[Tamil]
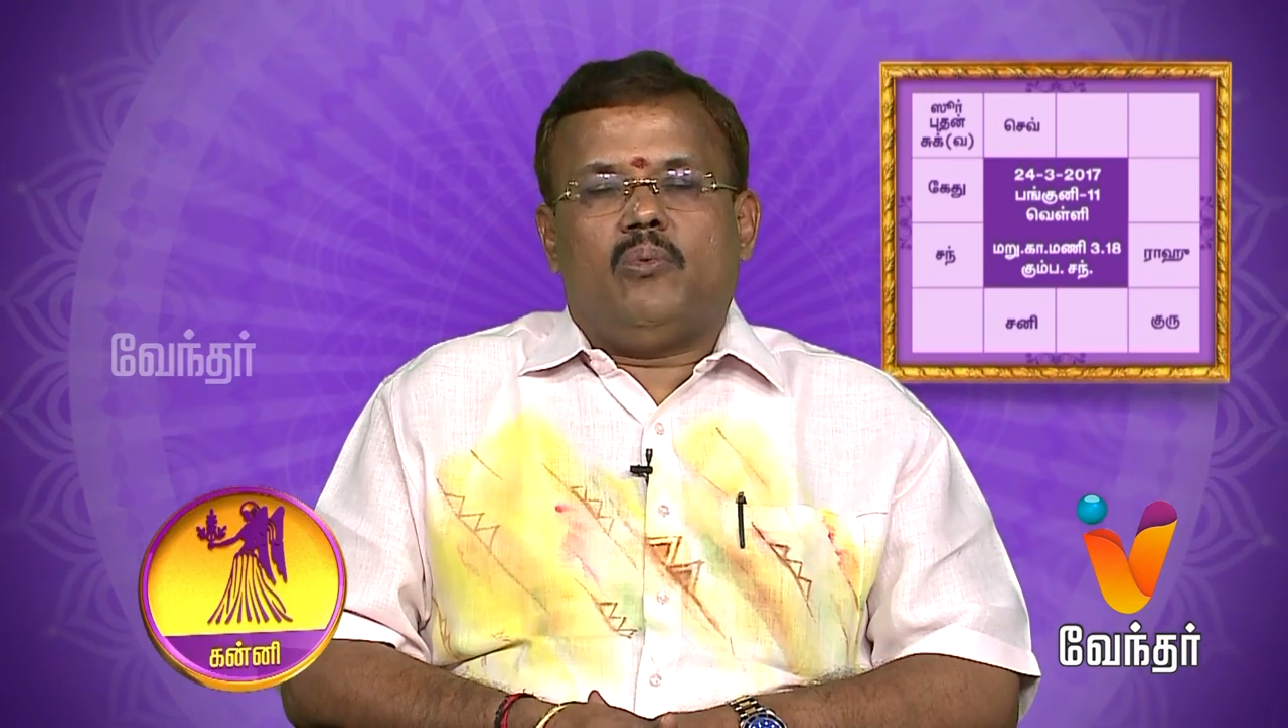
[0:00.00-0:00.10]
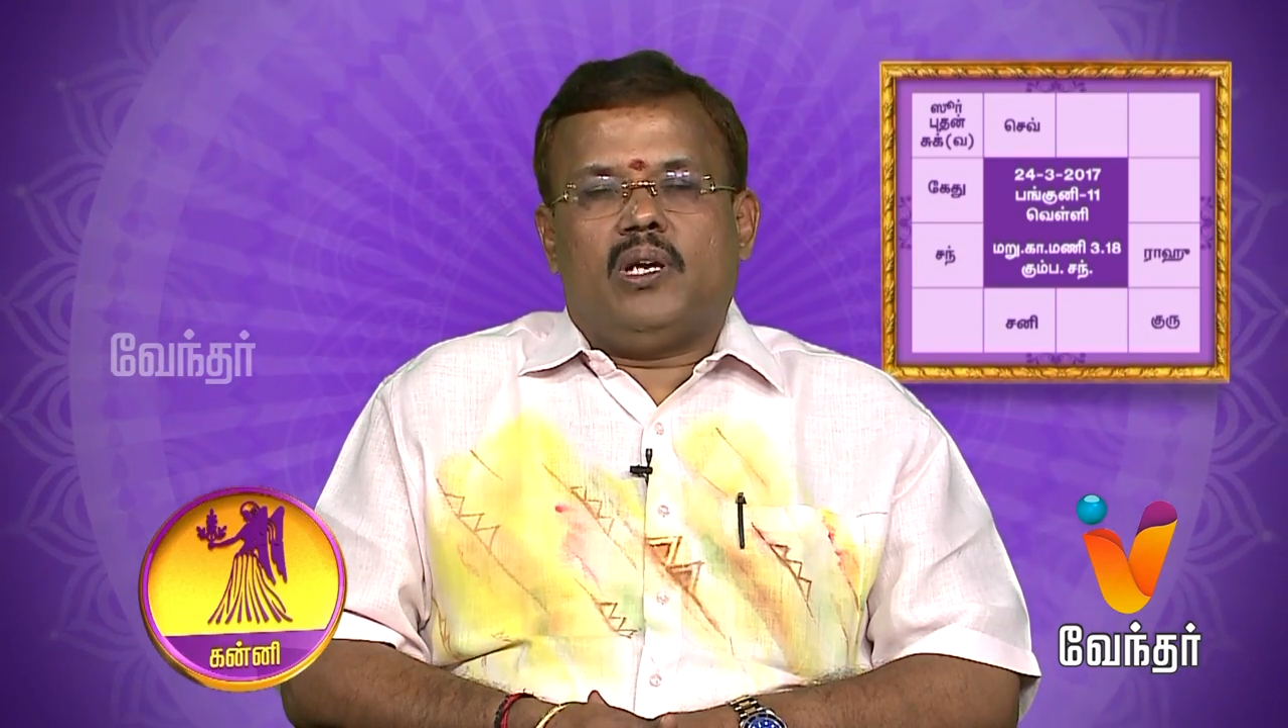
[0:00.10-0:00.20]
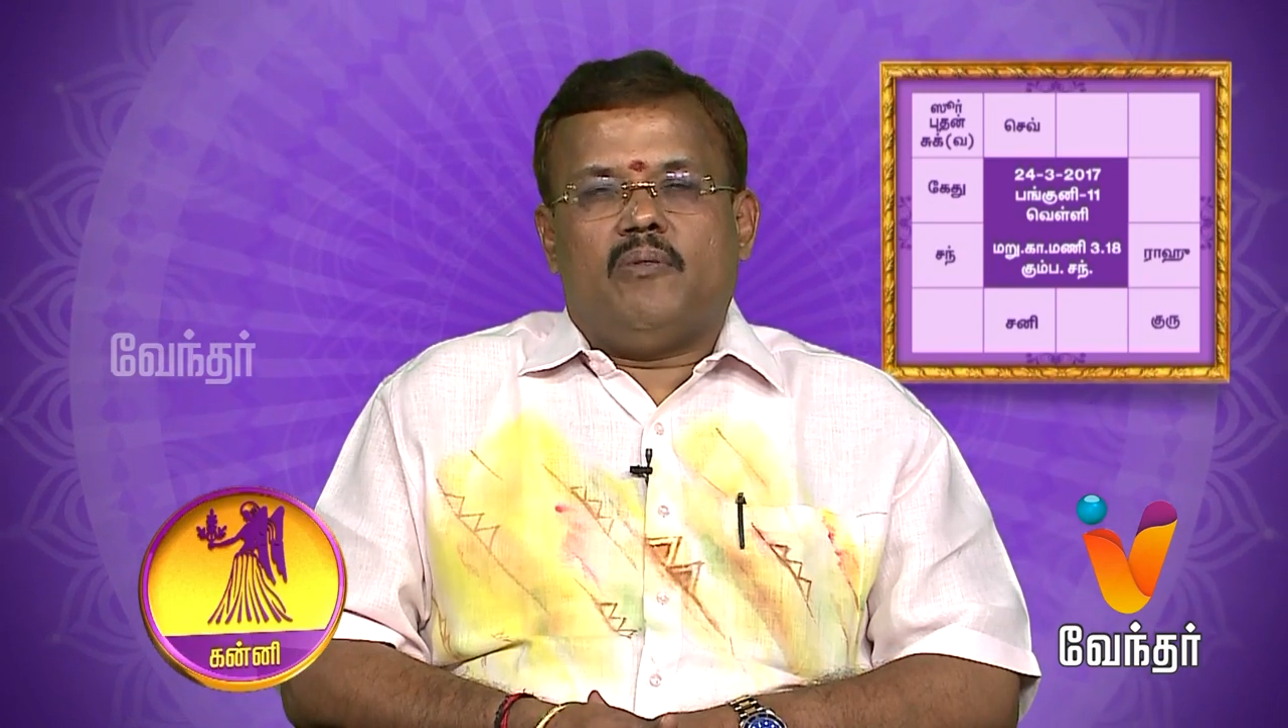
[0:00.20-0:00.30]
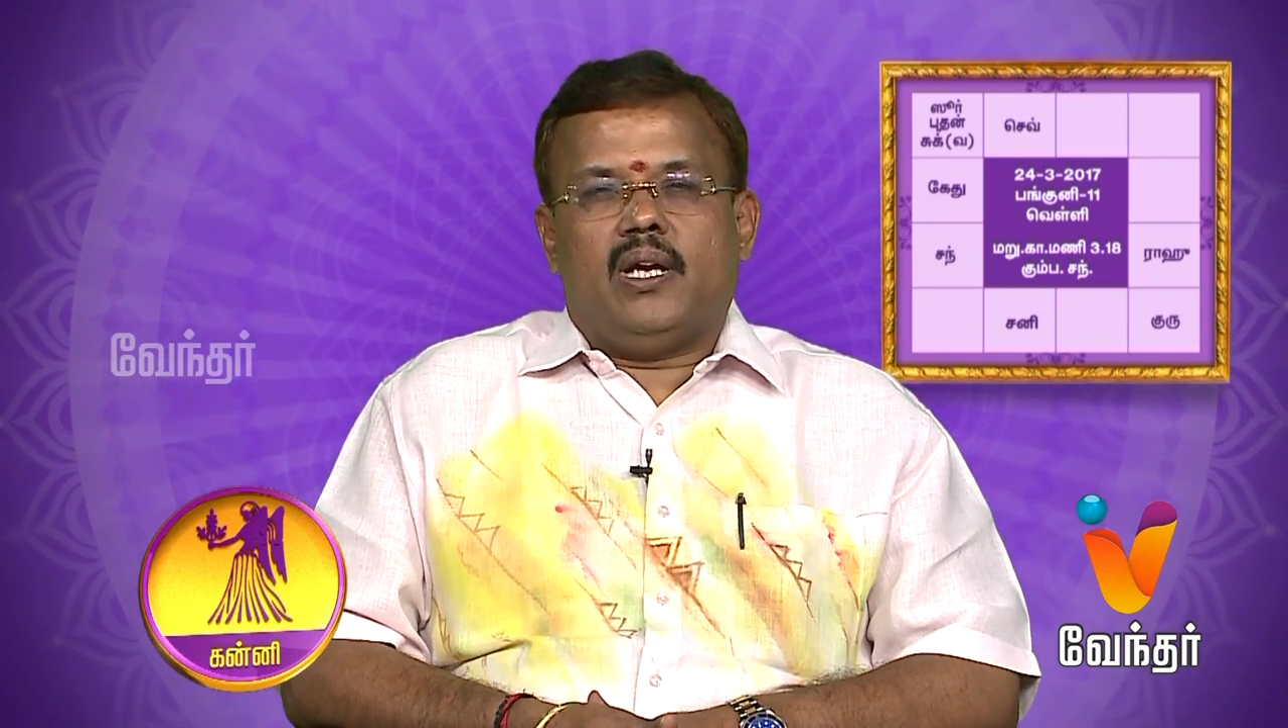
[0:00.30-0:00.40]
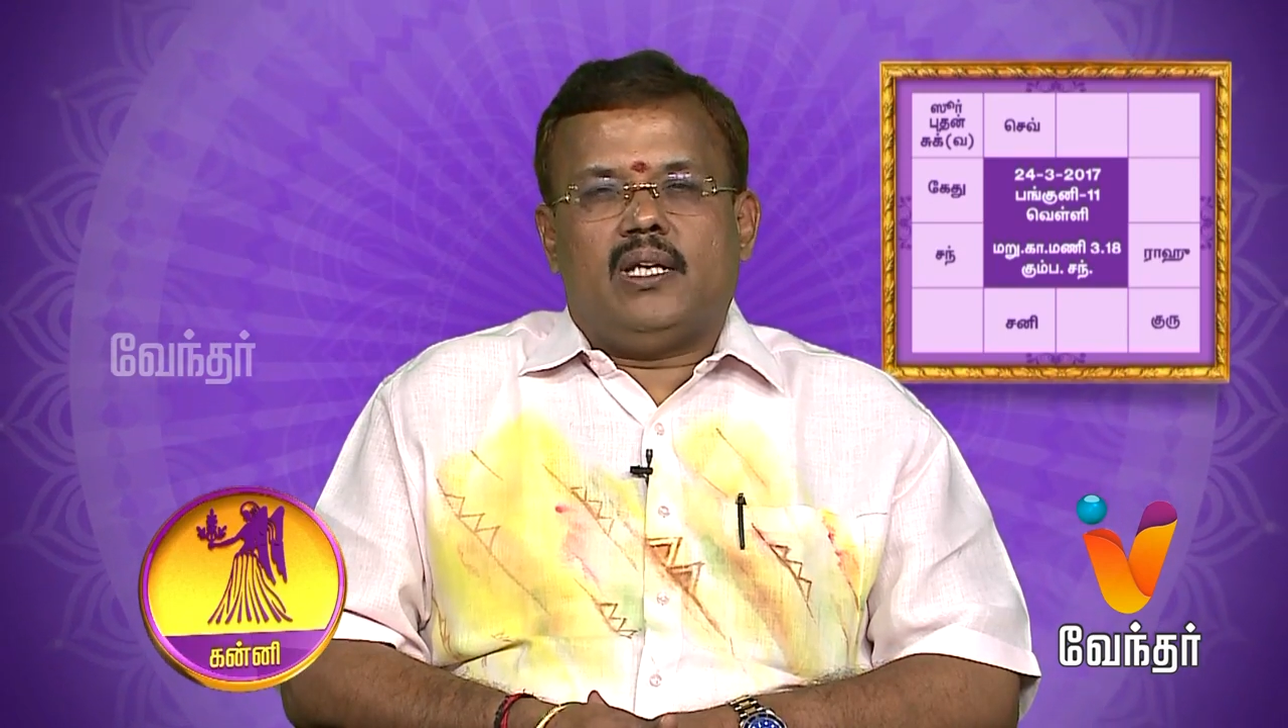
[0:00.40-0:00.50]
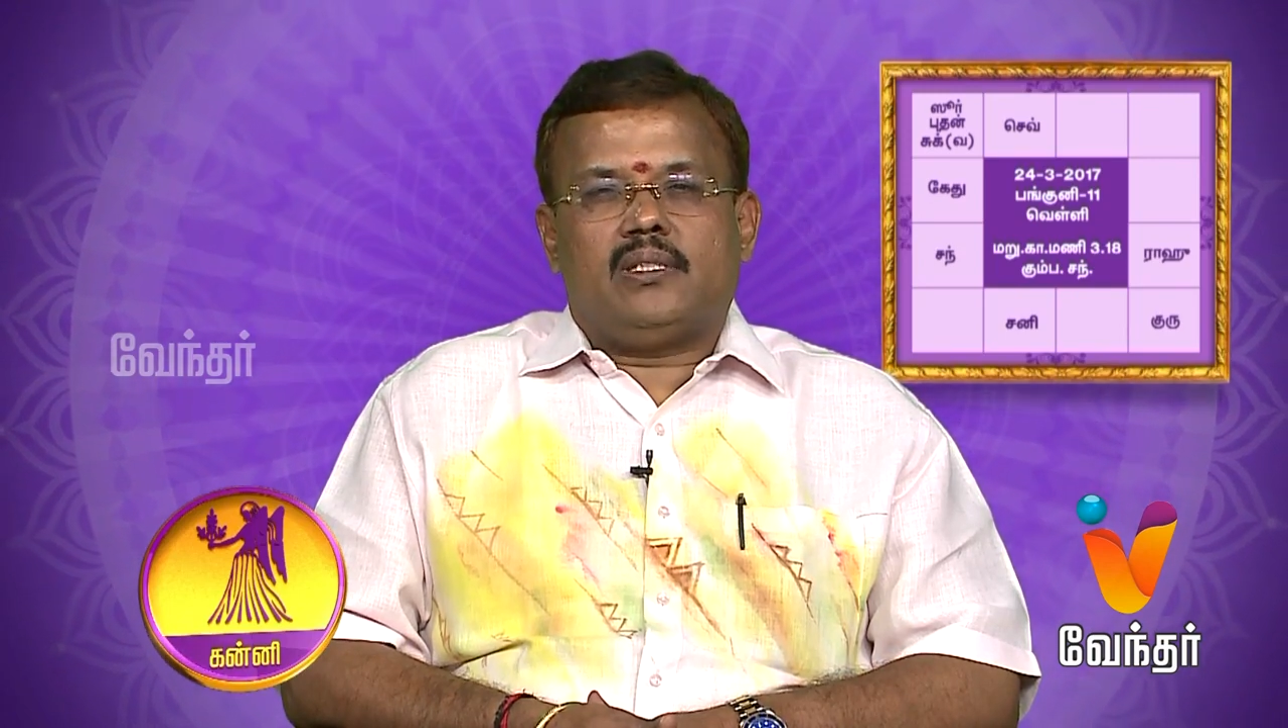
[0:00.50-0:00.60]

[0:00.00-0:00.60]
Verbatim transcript: உடன் வேலை